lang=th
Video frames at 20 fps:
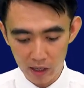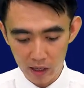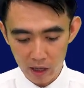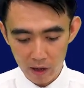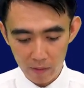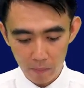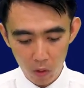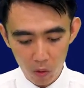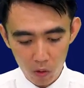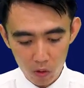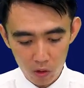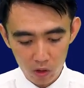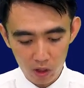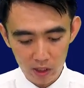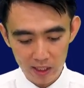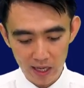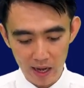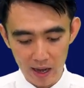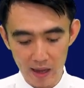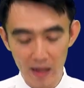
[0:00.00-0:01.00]
ยพระองค์ก็
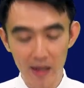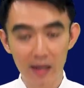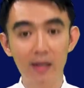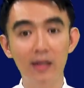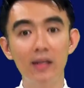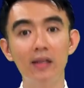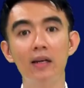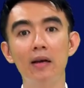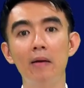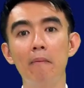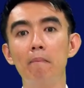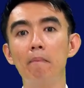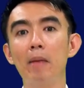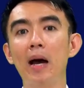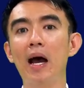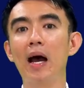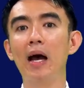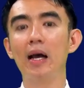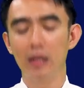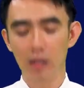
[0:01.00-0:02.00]
จะ
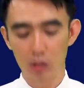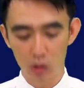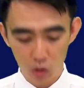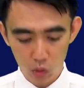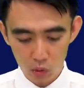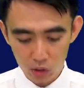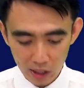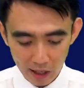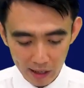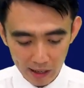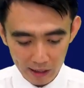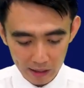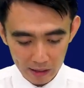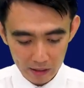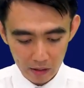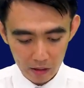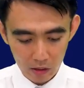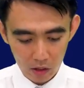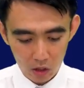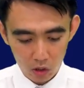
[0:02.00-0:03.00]
มายุติ
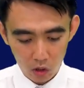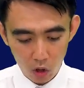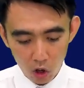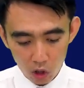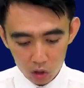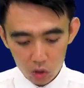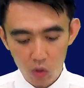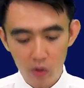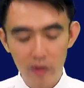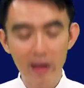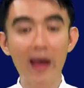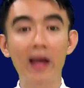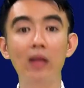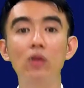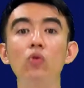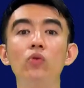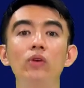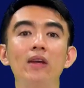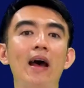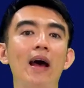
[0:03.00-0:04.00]
ข้อโต้แย้ง
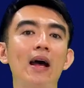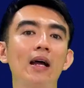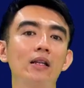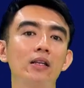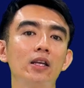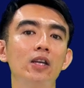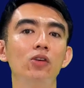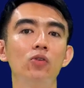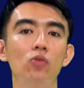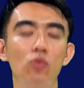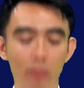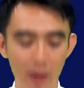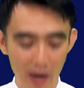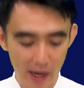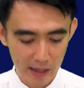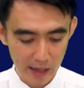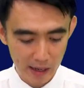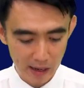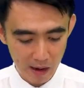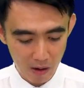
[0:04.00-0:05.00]
ทุกอย่างที่อยู่ภาย
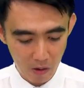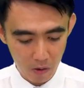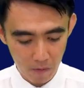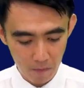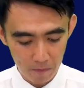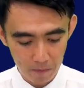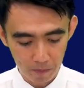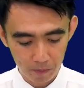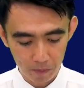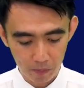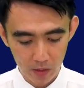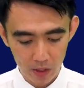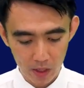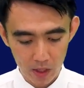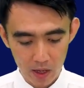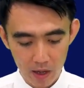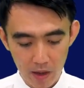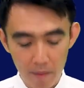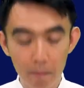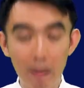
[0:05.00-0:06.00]
ในเรา
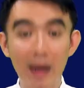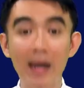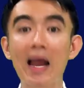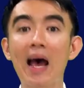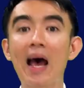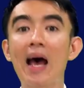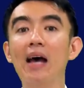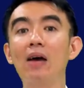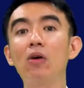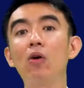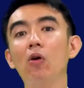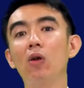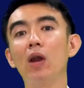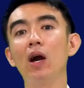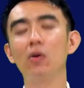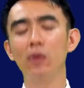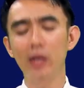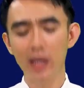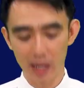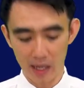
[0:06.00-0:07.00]
ปัญหาของ
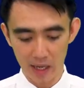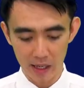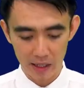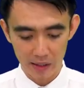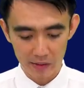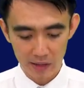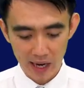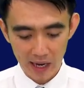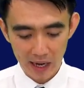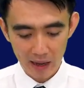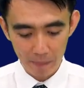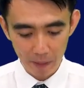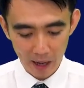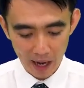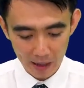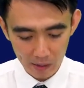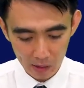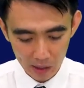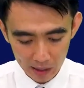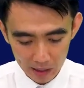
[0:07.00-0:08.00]
เราเนี่ยได้รับ
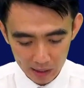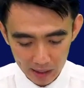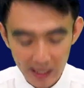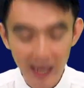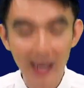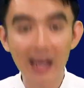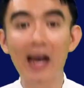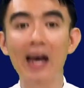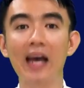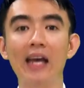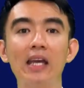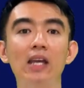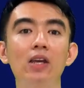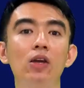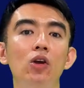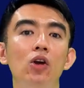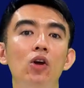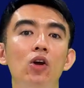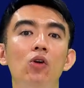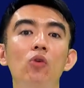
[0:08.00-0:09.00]
การแก้ไข
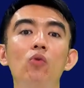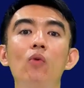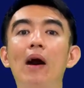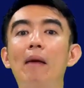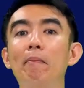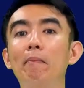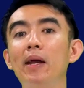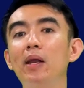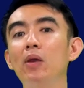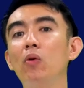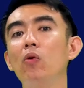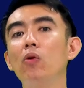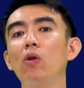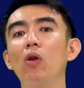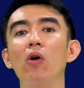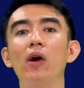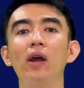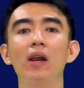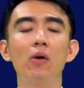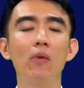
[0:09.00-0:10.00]
ความไม่ลง
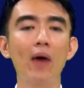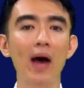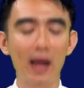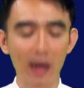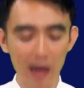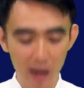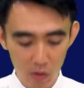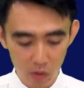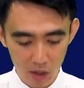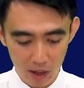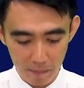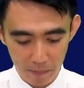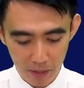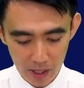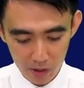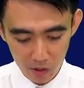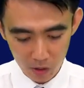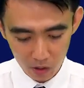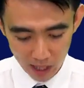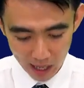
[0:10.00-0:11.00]
รอยระหว่างเรากับ
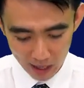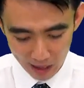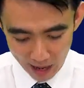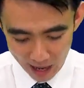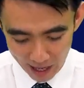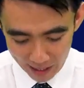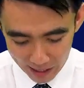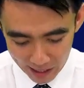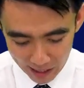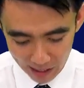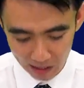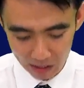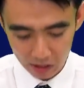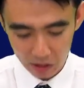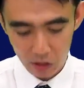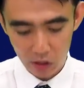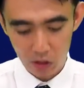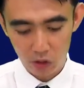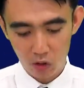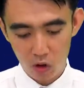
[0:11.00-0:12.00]
พี่น้องทั้งหลายเนี่ย
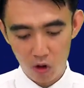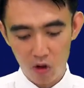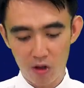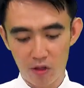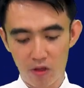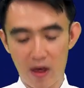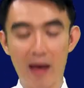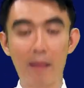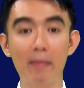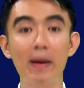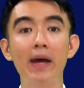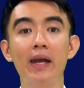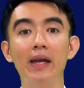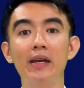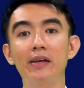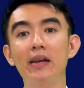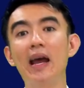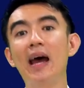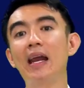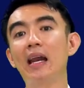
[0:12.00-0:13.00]
ก็สามารถ
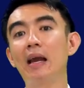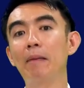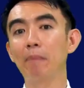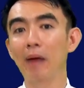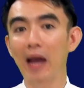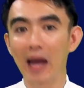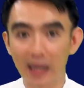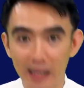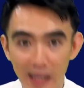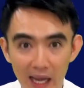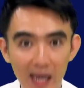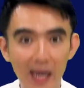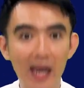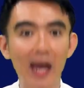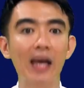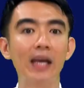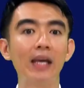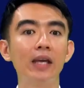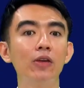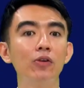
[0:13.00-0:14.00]
ได้รับการแก้ไข
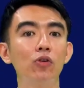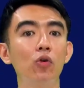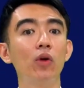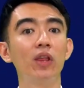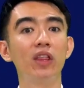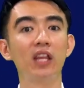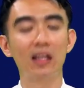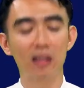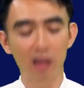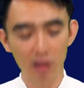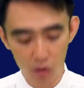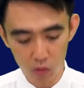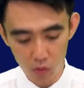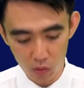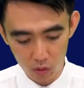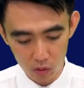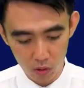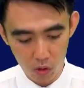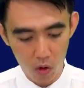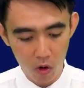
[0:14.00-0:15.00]
โดยสันติสุข
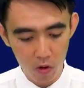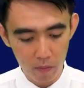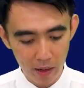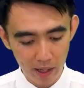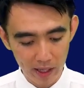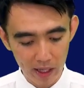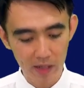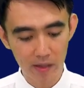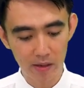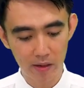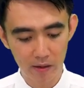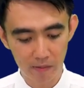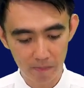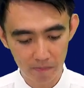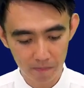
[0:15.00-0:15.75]
ของพระคริสต์